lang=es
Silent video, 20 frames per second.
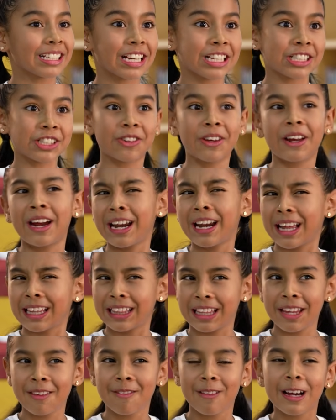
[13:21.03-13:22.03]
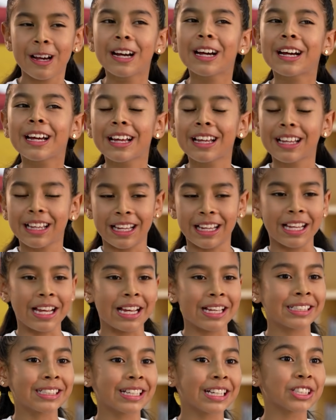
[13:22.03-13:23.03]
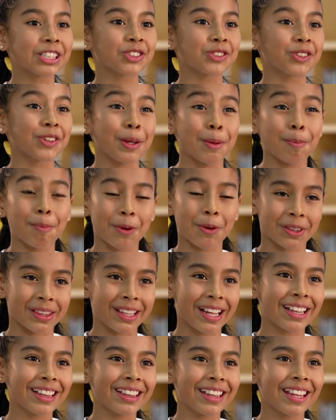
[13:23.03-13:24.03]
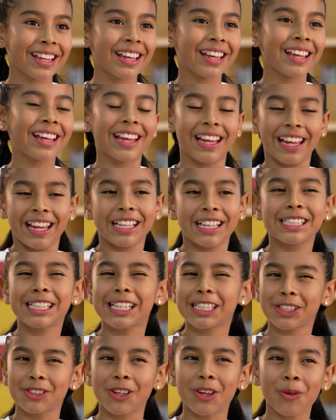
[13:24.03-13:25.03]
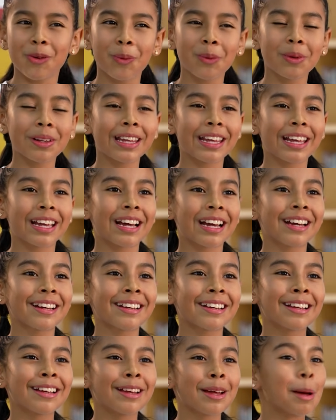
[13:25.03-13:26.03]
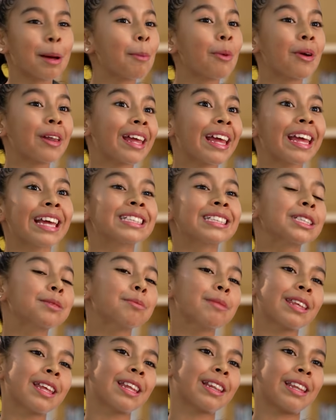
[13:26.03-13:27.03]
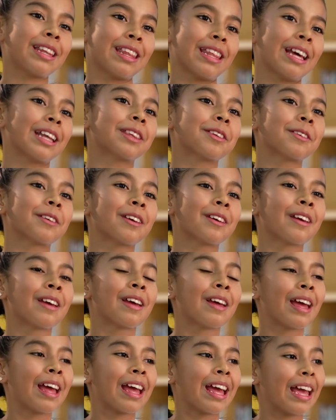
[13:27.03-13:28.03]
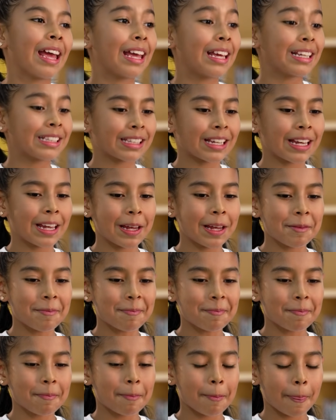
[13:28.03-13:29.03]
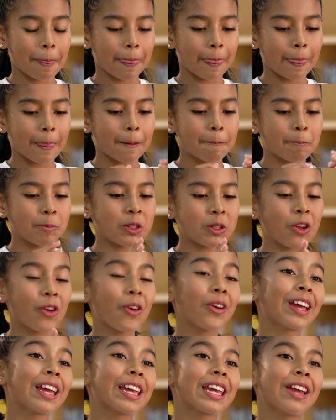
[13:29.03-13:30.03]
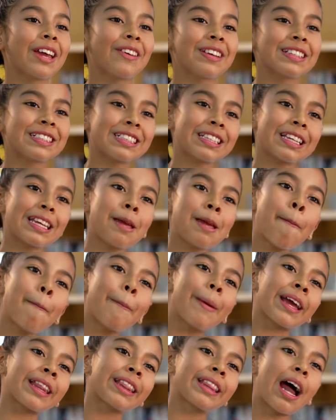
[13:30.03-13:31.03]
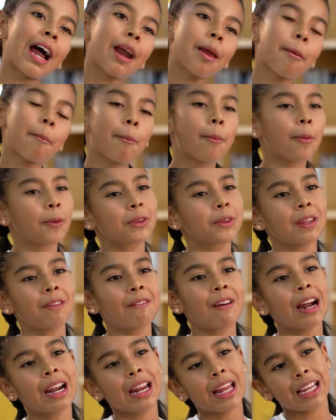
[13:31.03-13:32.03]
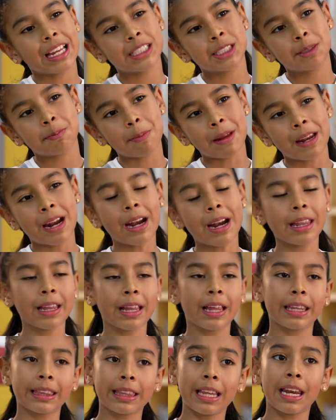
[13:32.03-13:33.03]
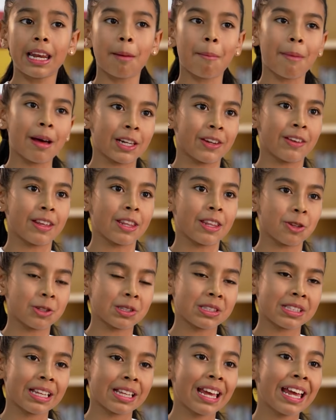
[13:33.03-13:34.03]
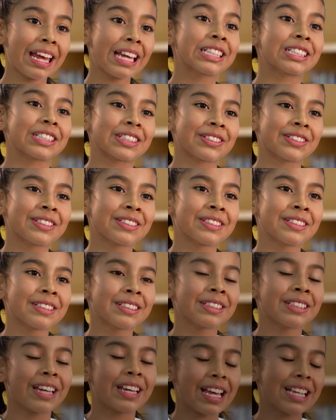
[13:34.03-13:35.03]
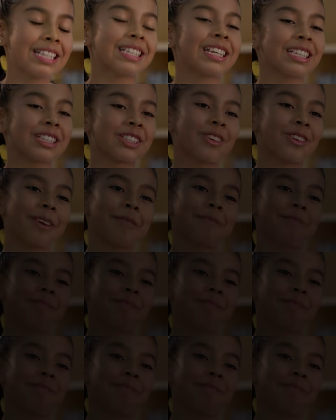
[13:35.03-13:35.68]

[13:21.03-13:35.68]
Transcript: que soy creativa, es que soy importante, es que soy única, porque esa es mi identidad. Es que yo lo que quiero es impactar, motivar, inspirar de la mano de Dios. Eso es quien soy.